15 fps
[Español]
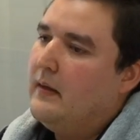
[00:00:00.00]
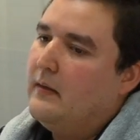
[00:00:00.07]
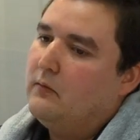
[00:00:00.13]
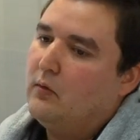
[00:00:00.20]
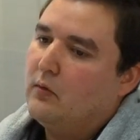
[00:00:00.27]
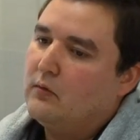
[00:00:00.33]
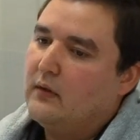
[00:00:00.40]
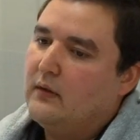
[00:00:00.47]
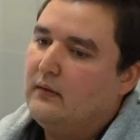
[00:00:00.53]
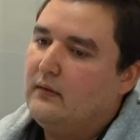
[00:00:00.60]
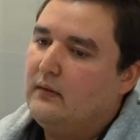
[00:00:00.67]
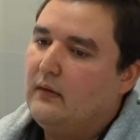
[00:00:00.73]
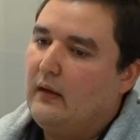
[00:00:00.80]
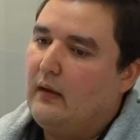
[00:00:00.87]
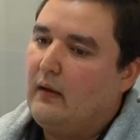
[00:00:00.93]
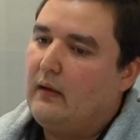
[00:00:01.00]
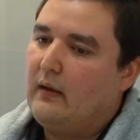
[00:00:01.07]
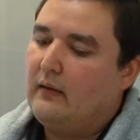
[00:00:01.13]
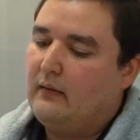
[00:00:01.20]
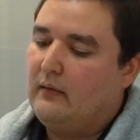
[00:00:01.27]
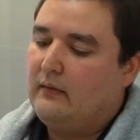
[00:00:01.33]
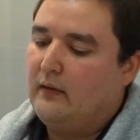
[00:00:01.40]
Entonces,
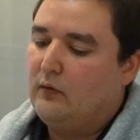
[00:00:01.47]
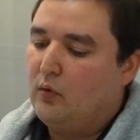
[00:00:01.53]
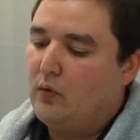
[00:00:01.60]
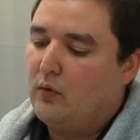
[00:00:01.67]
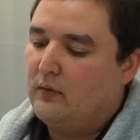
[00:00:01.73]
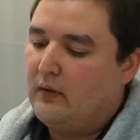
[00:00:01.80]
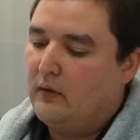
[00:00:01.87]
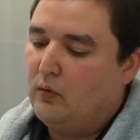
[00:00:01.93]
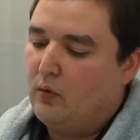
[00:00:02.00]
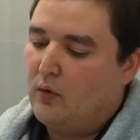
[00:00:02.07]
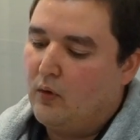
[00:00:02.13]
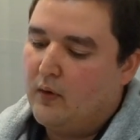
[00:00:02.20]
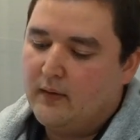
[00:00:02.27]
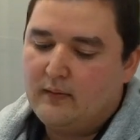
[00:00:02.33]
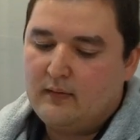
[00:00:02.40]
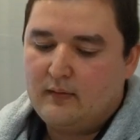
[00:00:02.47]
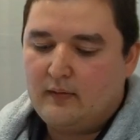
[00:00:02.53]
si tú, si tú coges